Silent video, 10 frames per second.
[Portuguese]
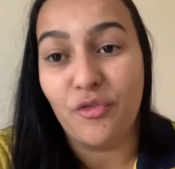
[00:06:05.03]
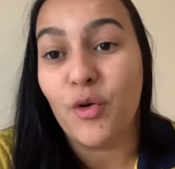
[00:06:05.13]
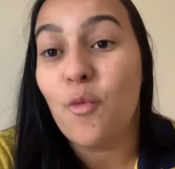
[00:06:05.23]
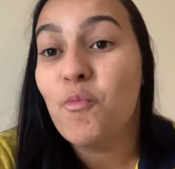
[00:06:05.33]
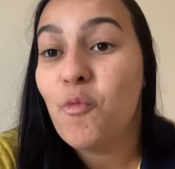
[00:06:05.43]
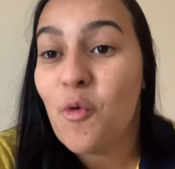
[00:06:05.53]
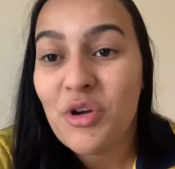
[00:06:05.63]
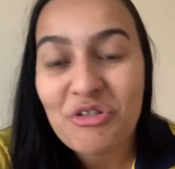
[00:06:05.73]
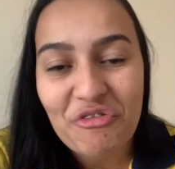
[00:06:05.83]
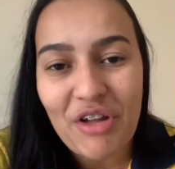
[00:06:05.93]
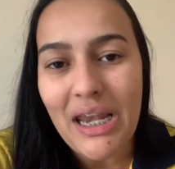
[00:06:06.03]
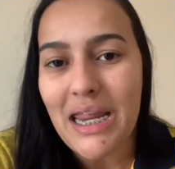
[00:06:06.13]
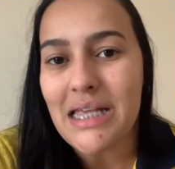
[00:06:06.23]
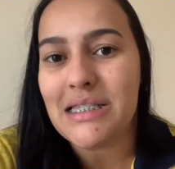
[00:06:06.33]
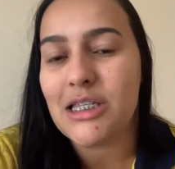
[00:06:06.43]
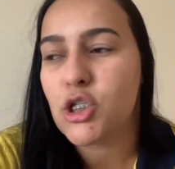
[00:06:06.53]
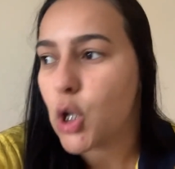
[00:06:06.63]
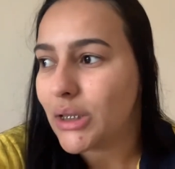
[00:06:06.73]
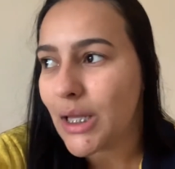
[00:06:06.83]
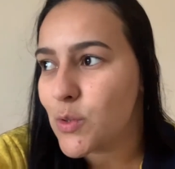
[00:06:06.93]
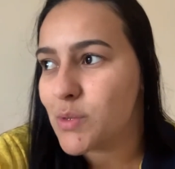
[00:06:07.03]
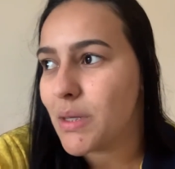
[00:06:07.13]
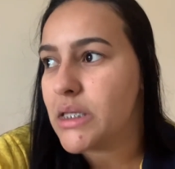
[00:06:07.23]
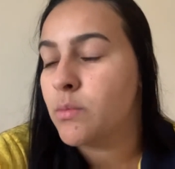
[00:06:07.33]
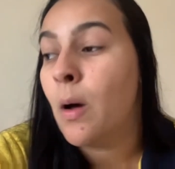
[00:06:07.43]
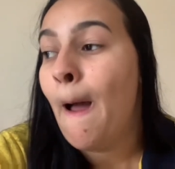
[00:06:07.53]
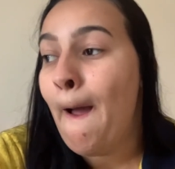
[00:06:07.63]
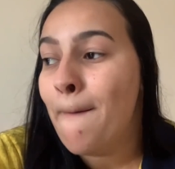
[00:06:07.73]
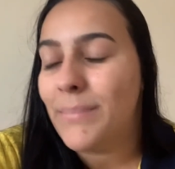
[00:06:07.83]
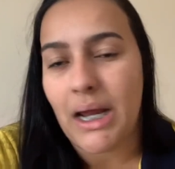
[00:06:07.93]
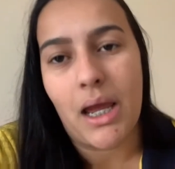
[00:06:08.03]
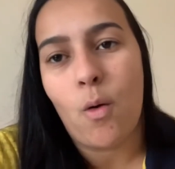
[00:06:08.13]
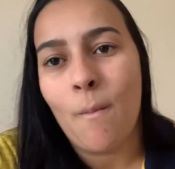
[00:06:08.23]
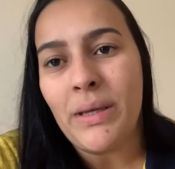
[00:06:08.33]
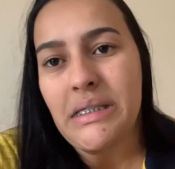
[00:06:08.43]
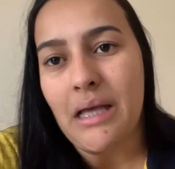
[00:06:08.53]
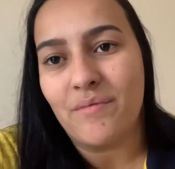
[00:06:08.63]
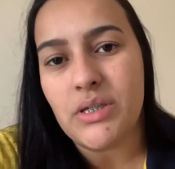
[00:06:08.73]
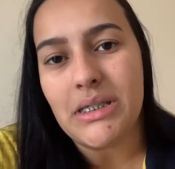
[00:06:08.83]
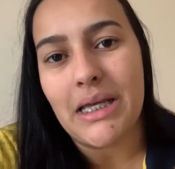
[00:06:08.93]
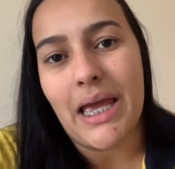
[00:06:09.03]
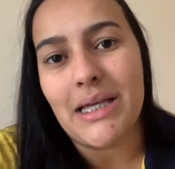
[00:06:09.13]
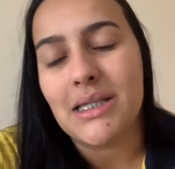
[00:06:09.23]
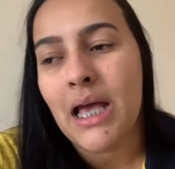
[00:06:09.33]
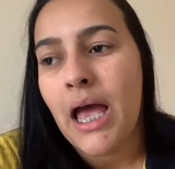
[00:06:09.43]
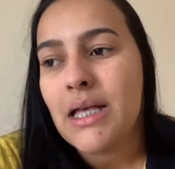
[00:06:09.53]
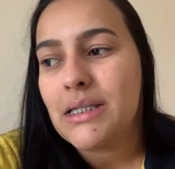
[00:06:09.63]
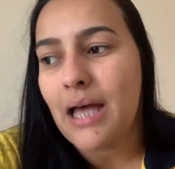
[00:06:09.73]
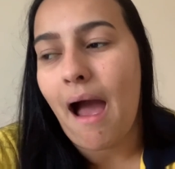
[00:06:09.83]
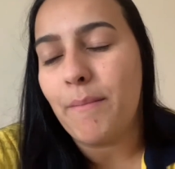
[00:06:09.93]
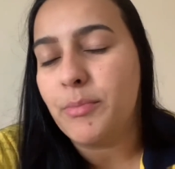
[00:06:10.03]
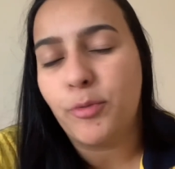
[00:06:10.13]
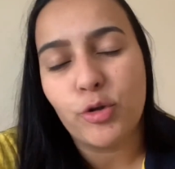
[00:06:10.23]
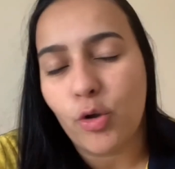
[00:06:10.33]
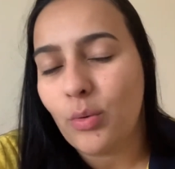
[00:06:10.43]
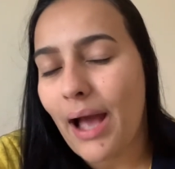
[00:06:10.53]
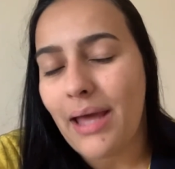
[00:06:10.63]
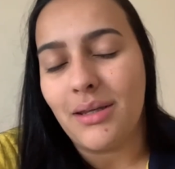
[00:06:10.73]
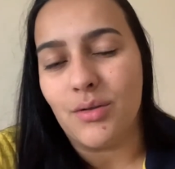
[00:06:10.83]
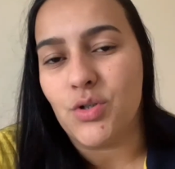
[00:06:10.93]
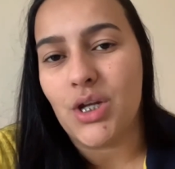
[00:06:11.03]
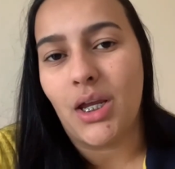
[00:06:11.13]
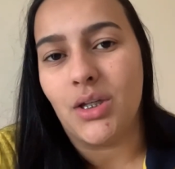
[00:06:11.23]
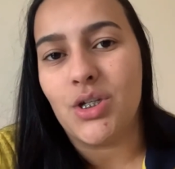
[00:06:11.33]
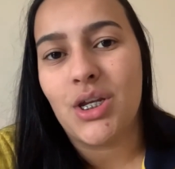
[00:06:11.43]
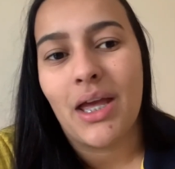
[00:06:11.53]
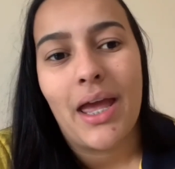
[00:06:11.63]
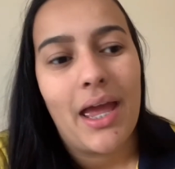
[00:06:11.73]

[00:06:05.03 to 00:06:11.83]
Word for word: Eu fico muito feliz e só Deus mesmo para recompensar vocês, sabe? Por todo o carinho, gente.